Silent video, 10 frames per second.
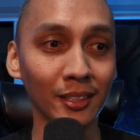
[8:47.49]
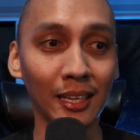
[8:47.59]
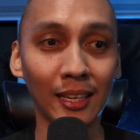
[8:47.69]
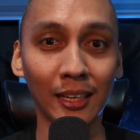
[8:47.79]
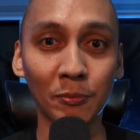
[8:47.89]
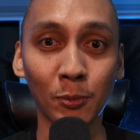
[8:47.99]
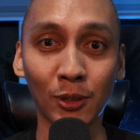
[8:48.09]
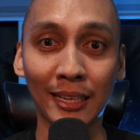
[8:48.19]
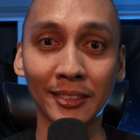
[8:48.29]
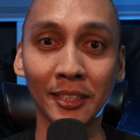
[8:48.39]
Yun nga lang
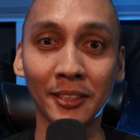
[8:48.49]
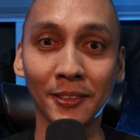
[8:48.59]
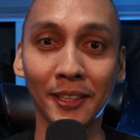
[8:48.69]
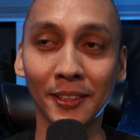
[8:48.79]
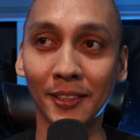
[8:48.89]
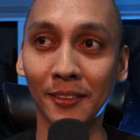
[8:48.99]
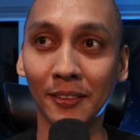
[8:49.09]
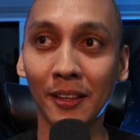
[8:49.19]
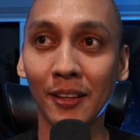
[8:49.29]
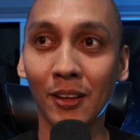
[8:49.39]
napoprocrastinate ako ngayon
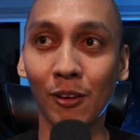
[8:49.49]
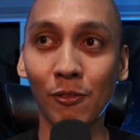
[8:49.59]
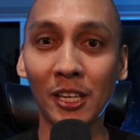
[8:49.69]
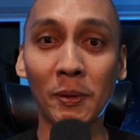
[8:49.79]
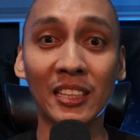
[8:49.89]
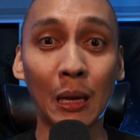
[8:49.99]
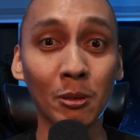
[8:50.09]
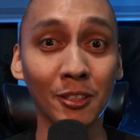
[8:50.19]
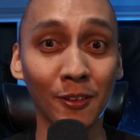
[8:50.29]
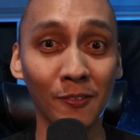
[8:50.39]
hopefully
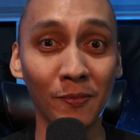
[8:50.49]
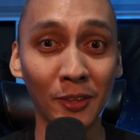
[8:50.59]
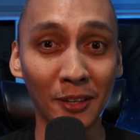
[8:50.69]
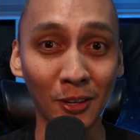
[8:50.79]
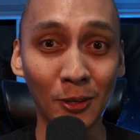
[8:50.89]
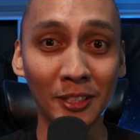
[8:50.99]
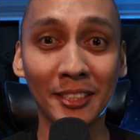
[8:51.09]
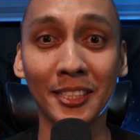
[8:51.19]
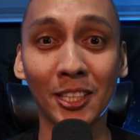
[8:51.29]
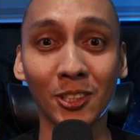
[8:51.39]
pagkatapos itong
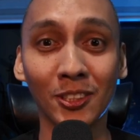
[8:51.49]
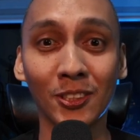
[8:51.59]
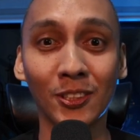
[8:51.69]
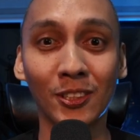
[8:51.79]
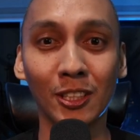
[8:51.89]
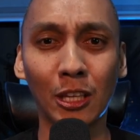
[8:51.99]
recording session ko,